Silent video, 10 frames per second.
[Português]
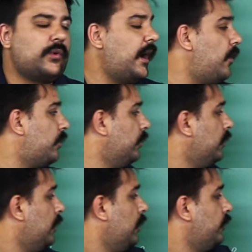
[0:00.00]
o
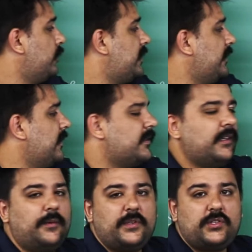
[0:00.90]
cálculo, 200
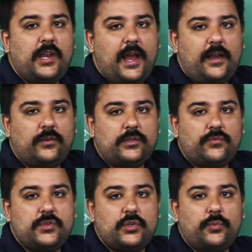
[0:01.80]
gramas de água
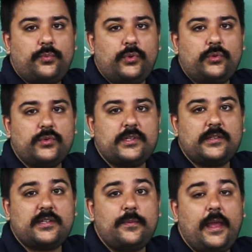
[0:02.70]
dividido por
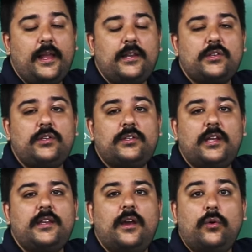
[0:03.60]
200 ml, a gente
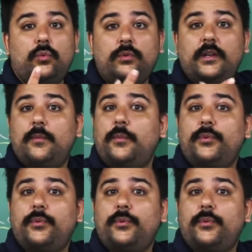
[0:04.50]
teria 1 grama